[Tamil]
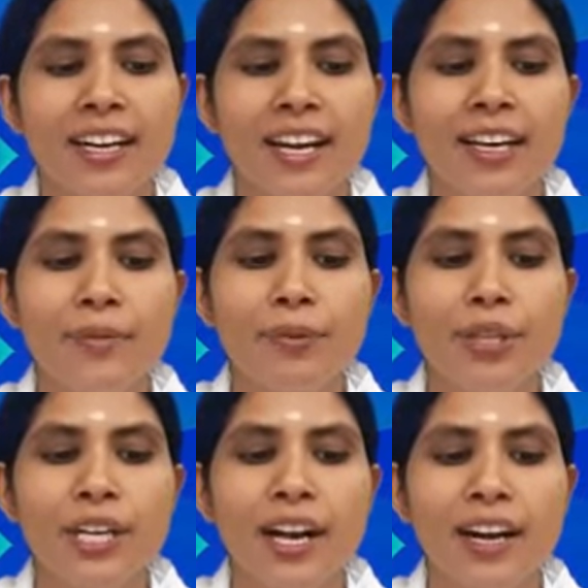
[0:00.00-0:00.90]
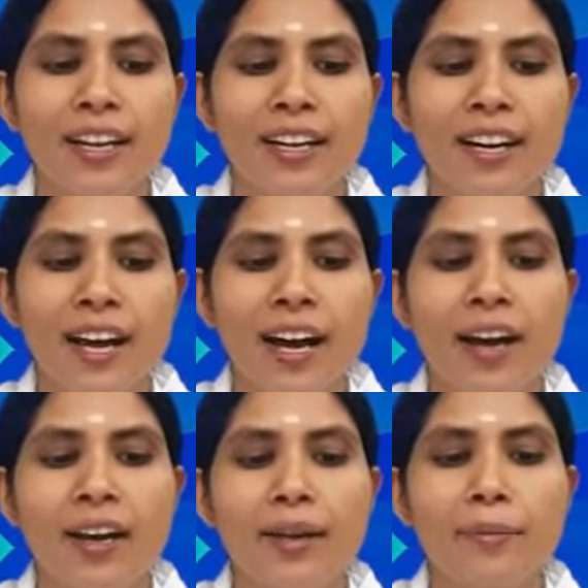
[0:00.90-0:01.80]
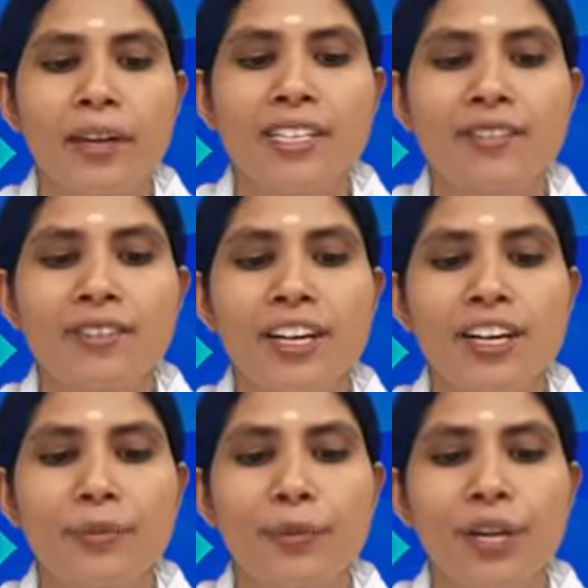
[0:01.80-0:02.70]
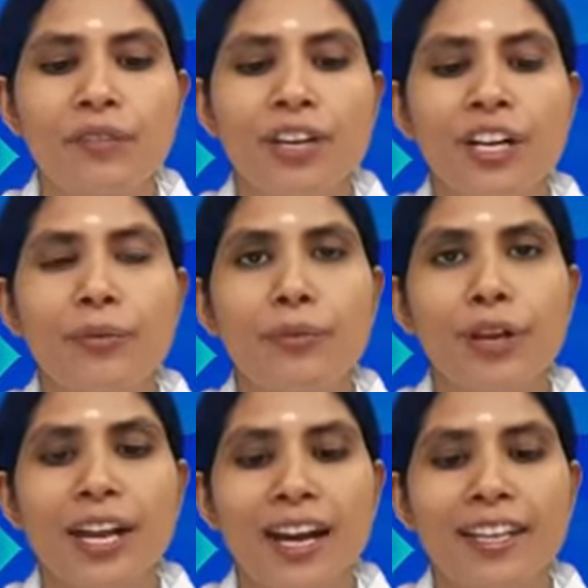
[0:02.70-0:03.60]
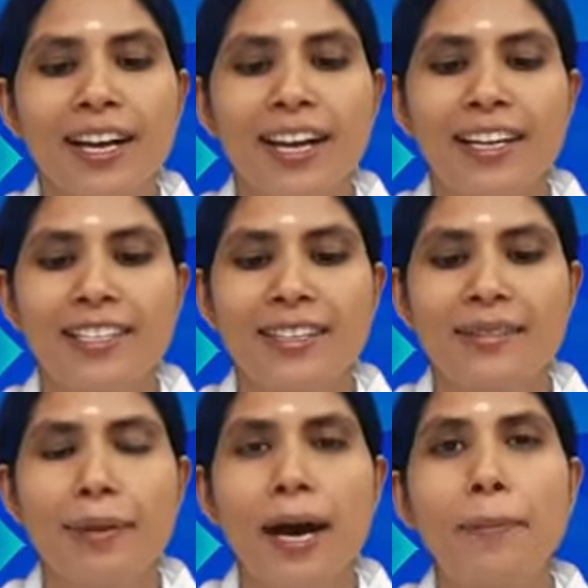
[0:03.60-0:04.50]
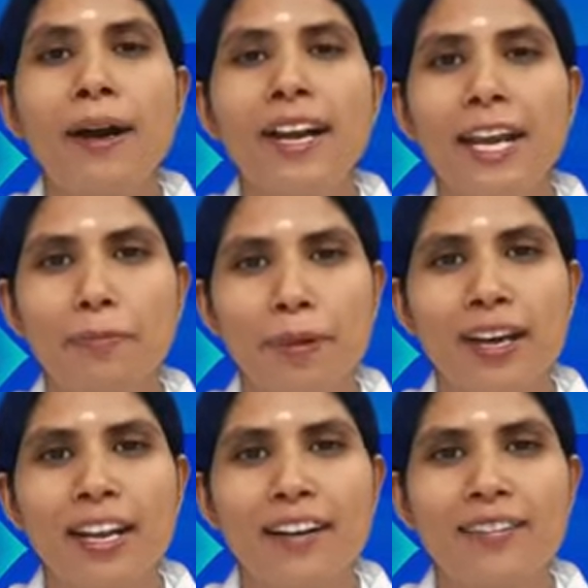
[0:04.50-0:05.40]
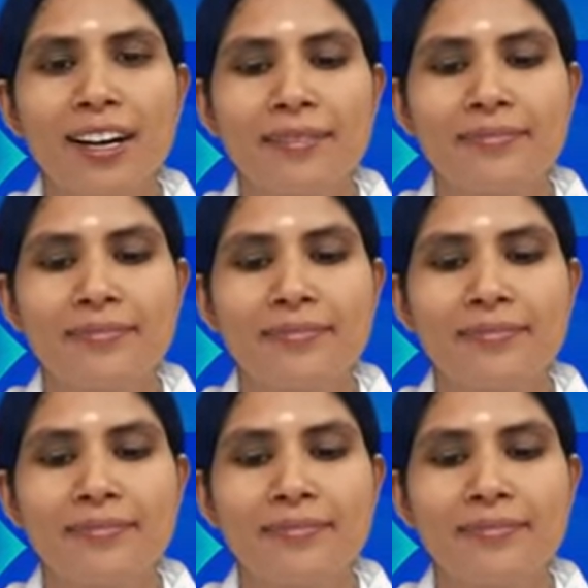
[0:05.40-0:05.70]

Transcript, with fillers: கல் புத்திக்காரர்களா மற்றவர்களுக்கு புரிய வைக்க முடியாதா என்று பாபா கேட்பார் அல்லவா